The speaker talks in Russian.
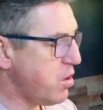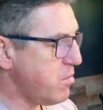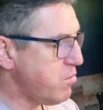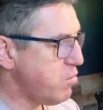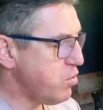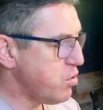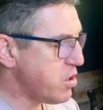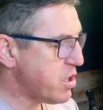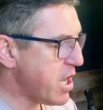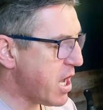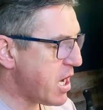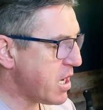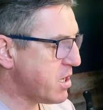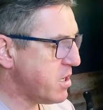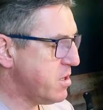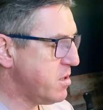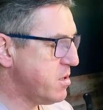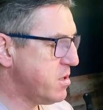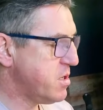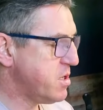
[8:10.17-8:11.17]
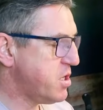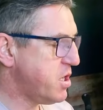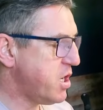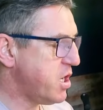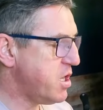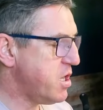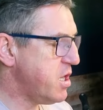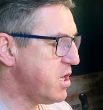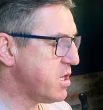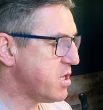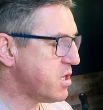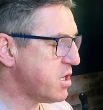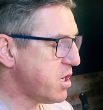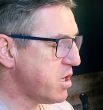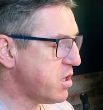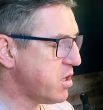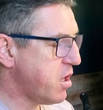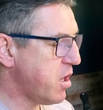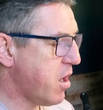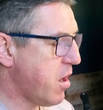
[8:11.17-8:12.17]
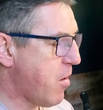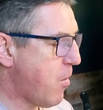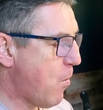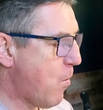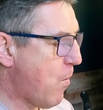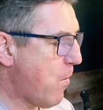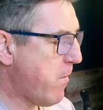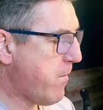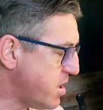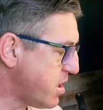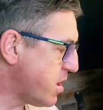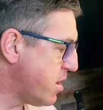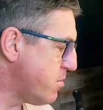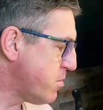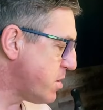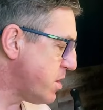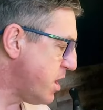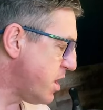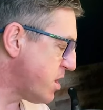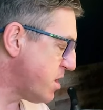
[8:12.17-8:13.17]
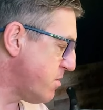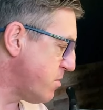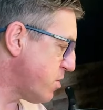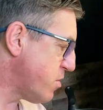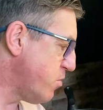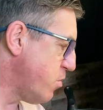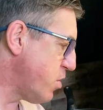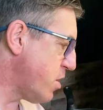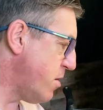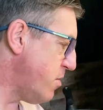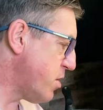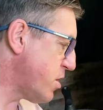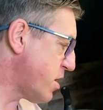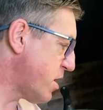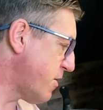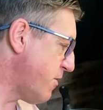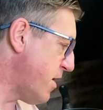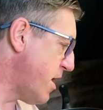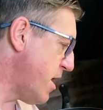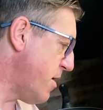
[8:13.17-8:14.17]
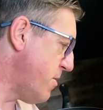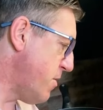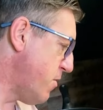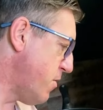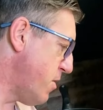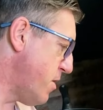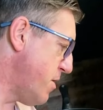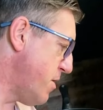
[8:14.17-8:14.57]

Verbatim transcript: Берем бульдак средней остроты. С таким классным звуком открываем